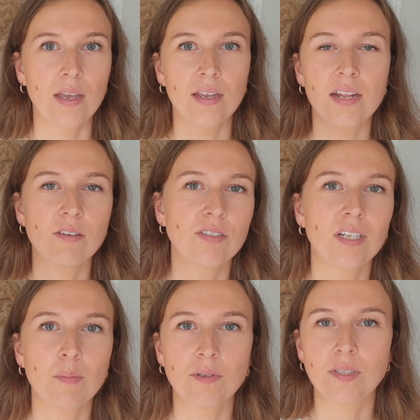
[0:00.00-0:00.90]
Il y a aussi
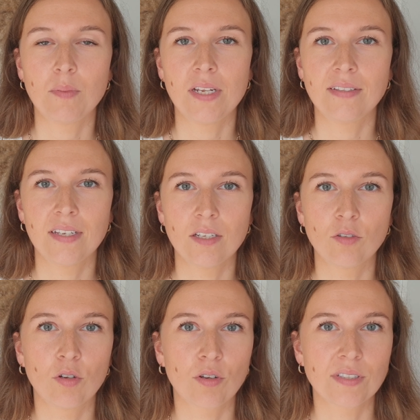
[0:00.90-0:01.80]
la possibilité
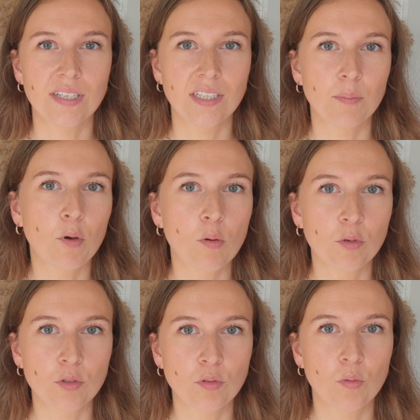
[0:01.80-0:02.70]
de lancer des
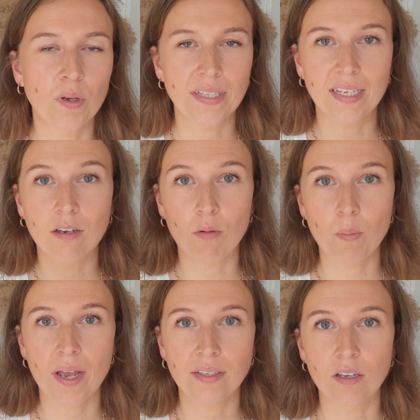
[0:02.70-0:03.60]
promotions et des
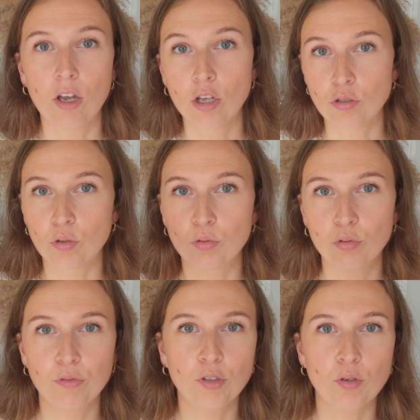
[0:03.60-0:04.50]
campagnes sur
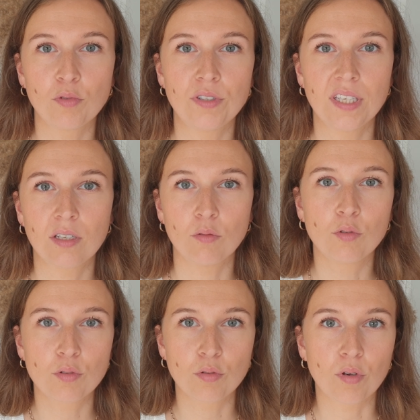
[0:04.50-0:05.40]
toute votre boutique ou
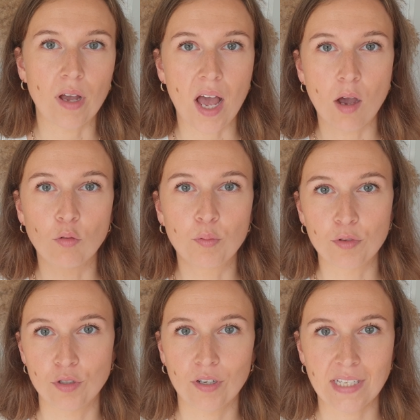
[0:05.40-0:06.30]
sur un ou
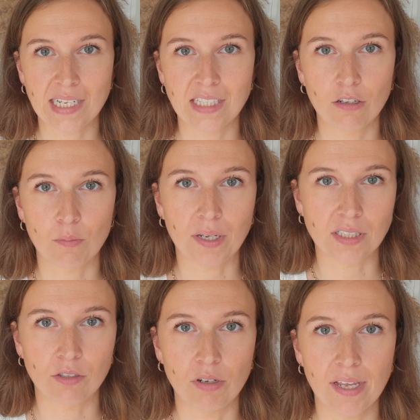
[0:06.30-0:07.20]
plusieurs articles en
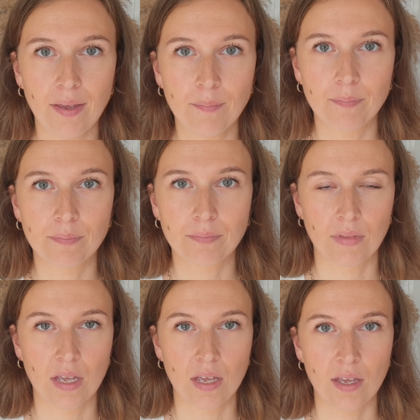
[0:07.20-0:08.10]
particulier.
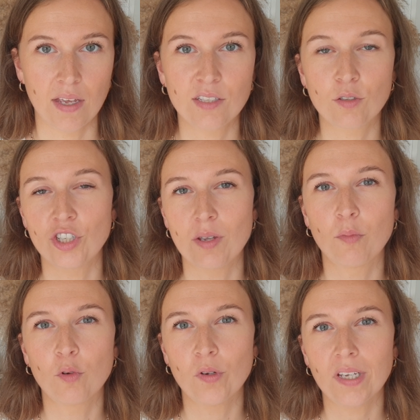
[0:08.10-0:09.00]
Et ce que j'aime
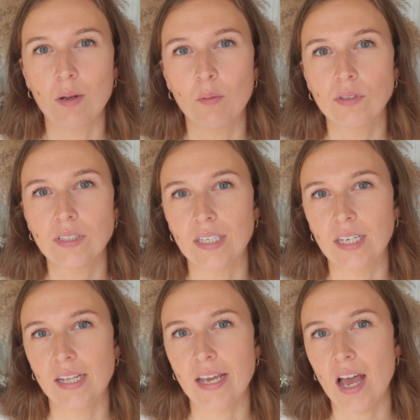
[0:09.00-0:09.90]
beaucoup également, c'est
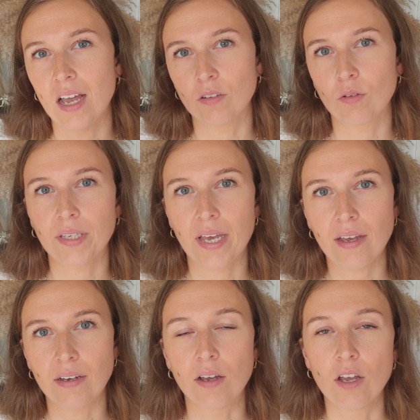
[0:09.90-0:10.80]
qu'il y a un
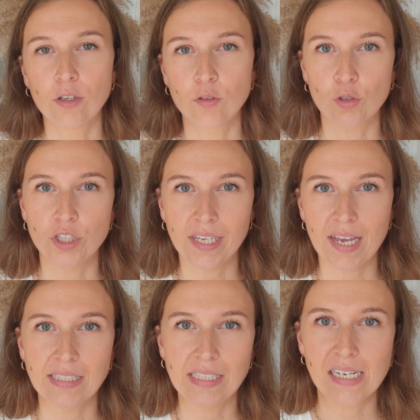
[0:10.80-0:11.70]
encart sur chaque
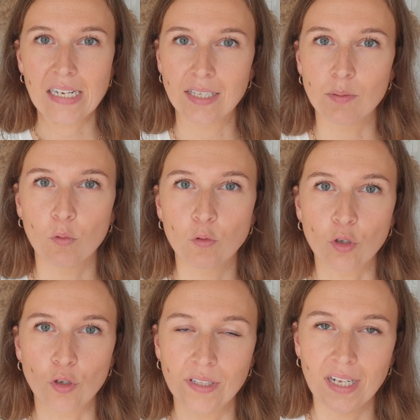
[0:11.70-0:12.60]
article qui
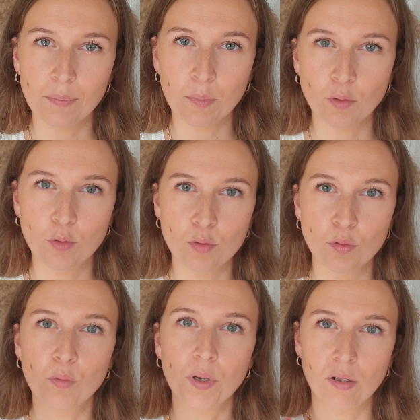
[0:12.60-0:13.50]
montre le délai de
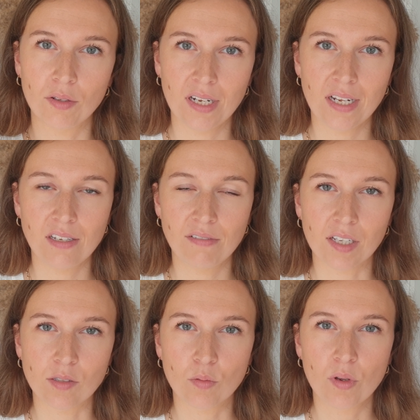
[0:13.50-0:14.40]
production et le délai de
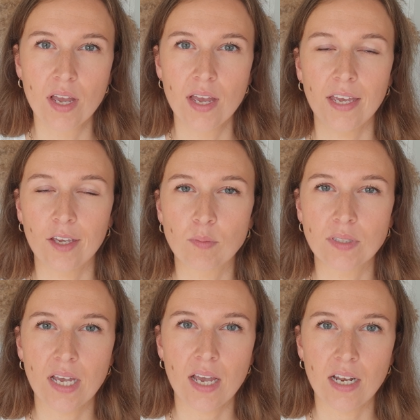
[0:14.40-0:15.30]
livraison. Et comme
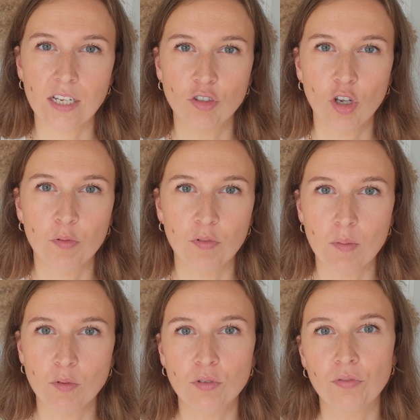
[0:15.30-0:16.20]
ça, l'acheteur peut
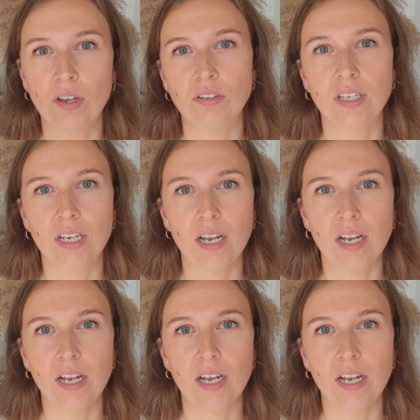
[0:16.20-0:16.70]
vraiment se faire une idée